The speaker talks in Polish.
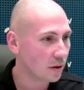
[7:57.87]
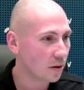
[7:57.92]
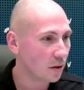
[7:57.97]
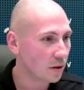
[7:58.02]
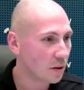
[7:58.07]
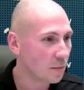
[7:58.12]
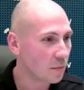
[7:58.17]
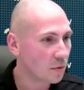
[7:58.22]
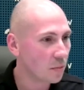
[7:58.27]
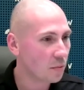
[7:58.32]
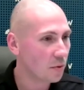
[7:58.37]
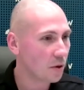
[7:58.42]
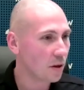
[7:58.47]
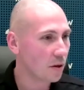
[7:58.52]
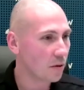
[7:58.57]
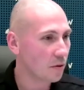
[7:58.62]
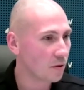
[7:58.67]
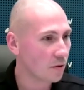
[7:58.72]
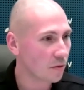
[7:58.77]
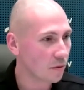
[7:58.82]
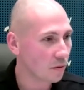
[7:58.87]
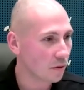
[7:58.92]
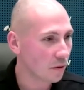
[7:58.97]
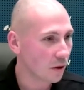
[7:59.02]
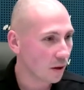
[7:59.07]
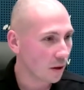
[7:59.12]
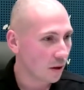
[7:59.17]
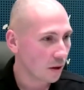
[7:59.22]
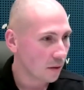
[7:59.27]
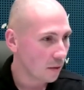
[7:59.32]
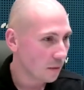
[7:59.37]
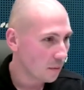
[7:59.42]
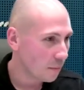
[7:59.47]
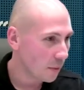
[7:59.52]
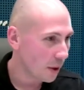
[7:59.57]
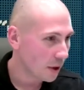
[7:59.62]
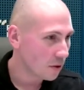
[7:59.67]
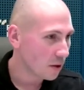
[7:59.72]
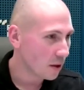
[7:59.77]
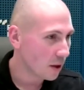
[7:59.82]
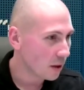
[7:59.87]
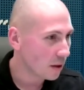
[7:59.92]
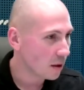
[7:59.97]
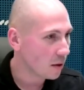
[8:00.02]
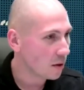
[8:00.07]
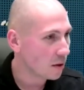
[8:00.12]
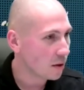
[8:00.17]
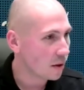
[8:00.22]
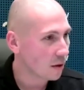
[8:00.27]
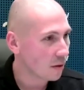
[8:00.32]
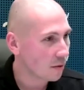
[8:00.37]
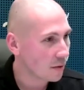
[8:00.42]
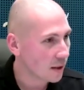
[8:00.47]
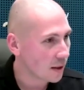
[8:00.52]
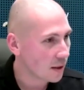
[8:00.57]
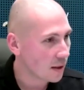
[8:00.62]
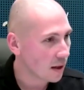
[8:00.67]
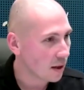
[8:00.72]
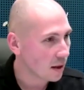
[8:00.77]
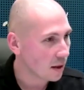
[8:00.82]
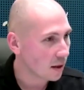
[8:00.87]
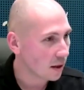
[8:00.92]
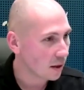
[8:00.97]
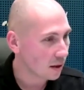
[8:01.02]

stoję przy przejściu, patrzę na tego kierowcę z